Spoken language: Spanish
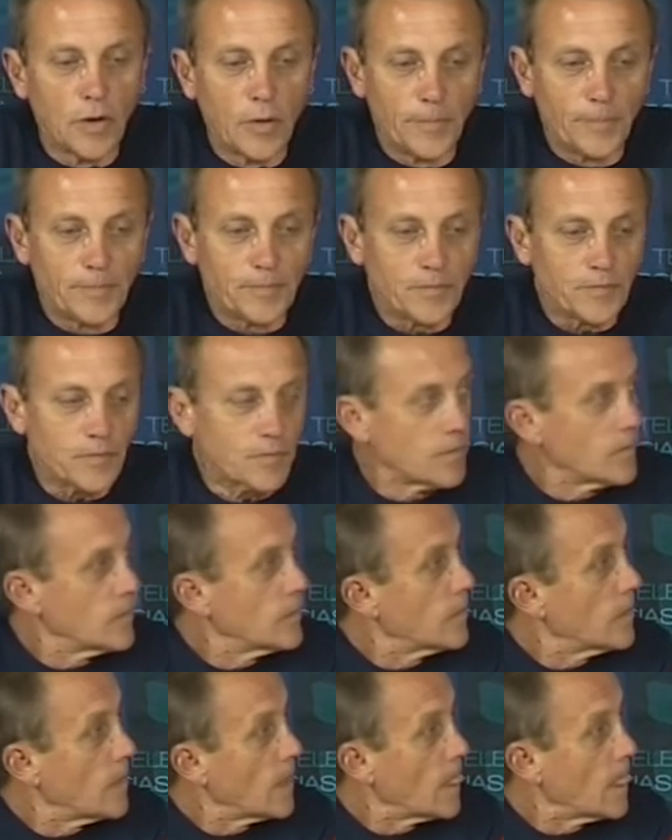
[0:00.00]
solamente
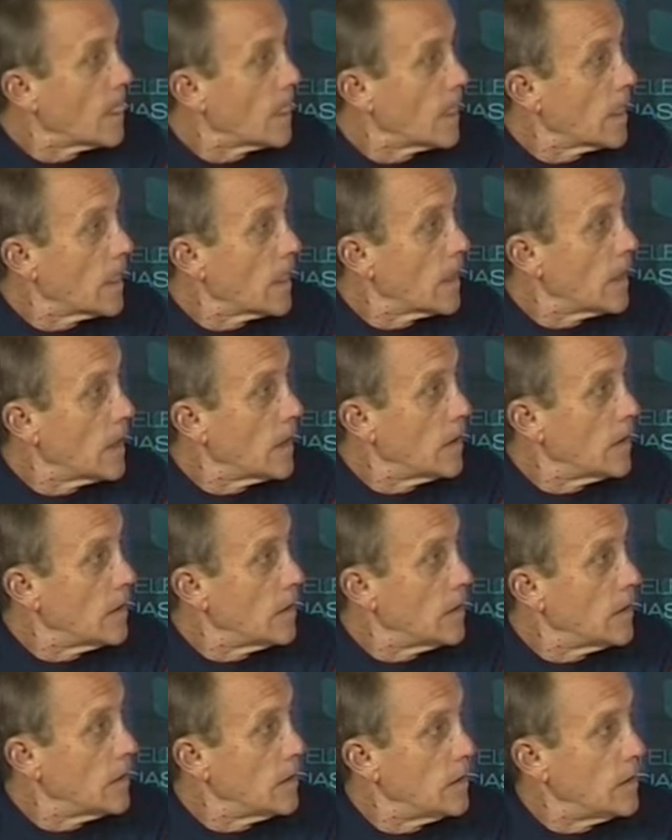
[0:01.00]
hablando para gobernador, sino
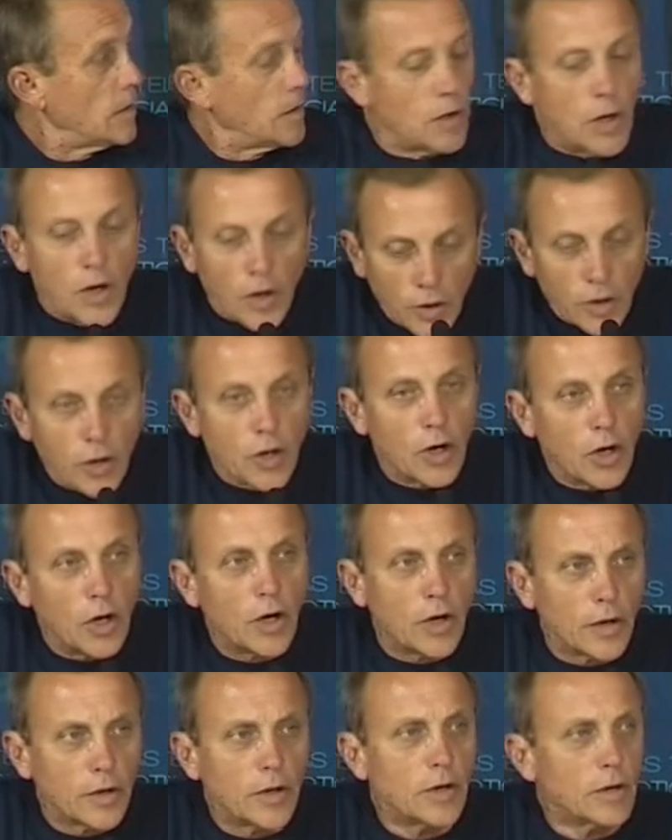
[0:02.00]
para los diputados
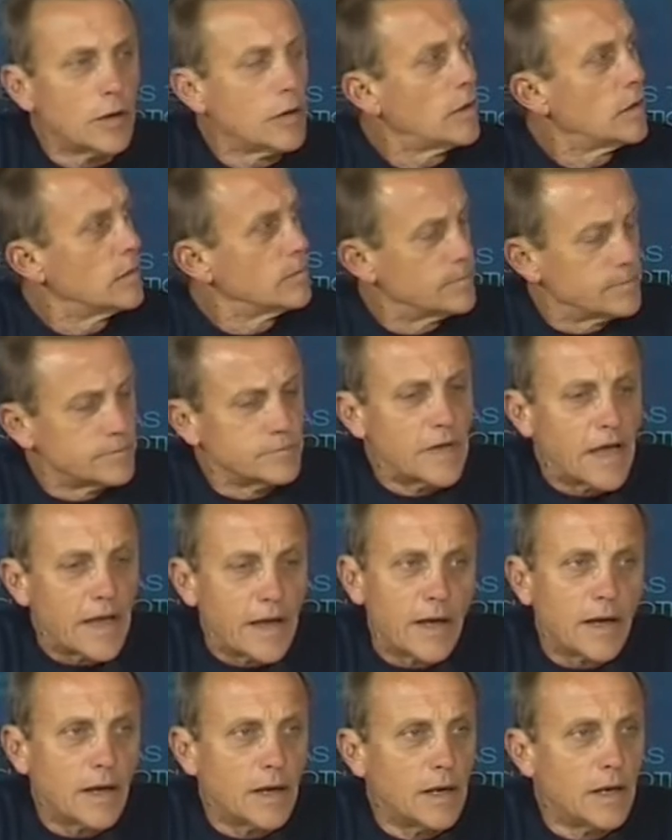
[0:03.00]
provinciales,
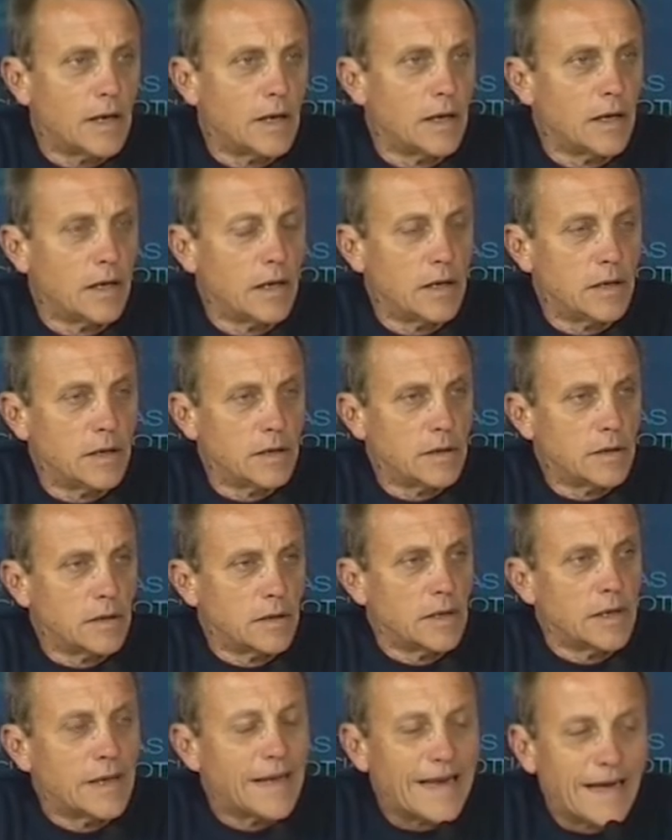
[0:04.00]
El, diputados
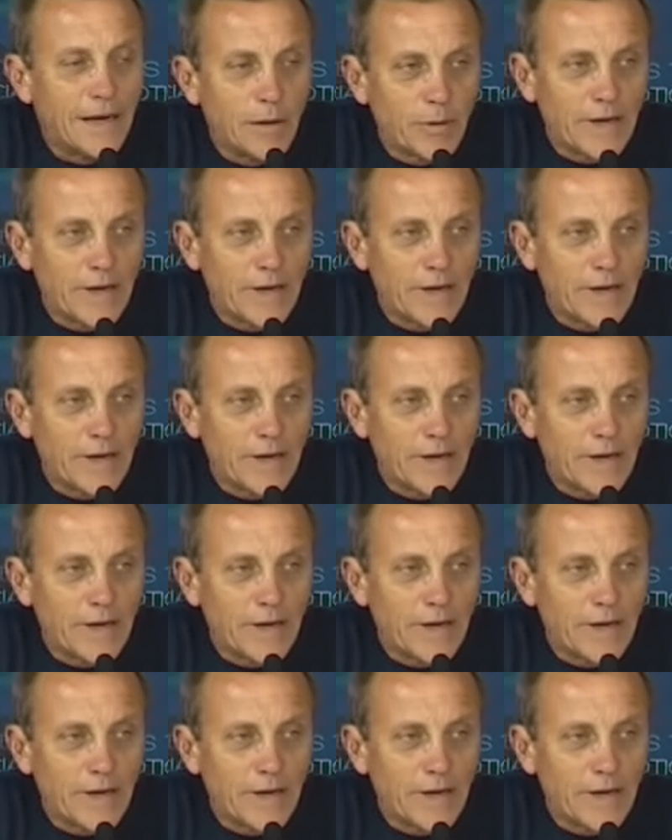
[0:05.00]
nacionales. El